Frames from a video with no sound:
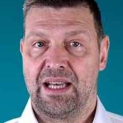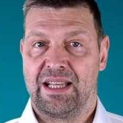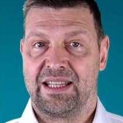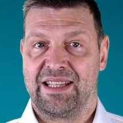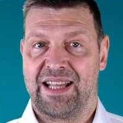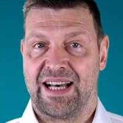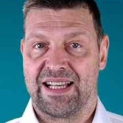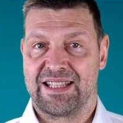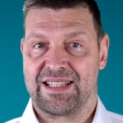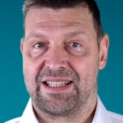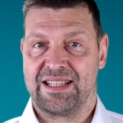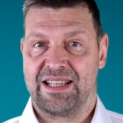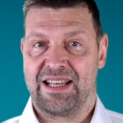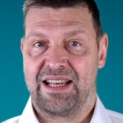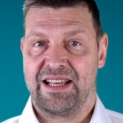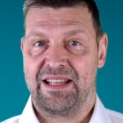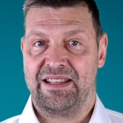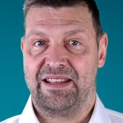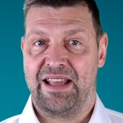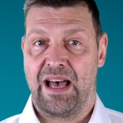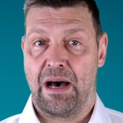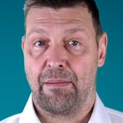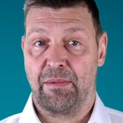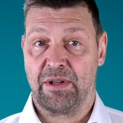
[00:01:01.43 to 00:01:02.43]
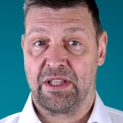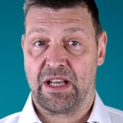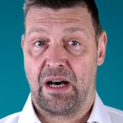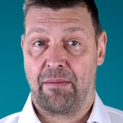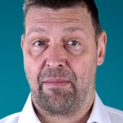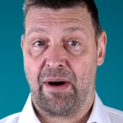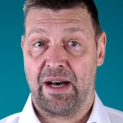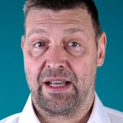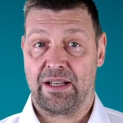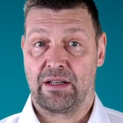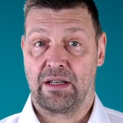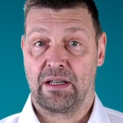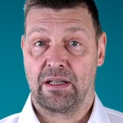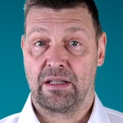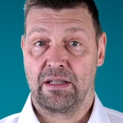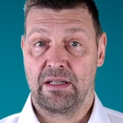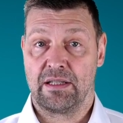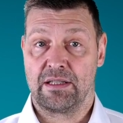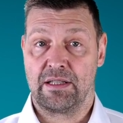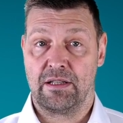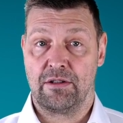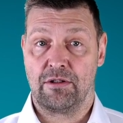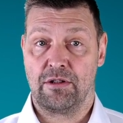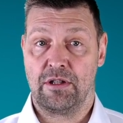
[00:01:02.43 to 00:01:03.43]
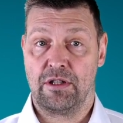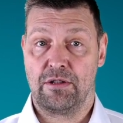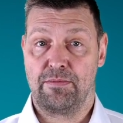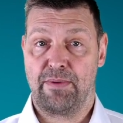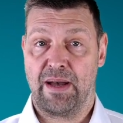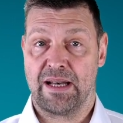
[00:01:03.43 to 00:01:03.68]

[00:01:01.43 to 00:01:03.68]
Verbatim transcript: dass der Mitarbeiter sich nicht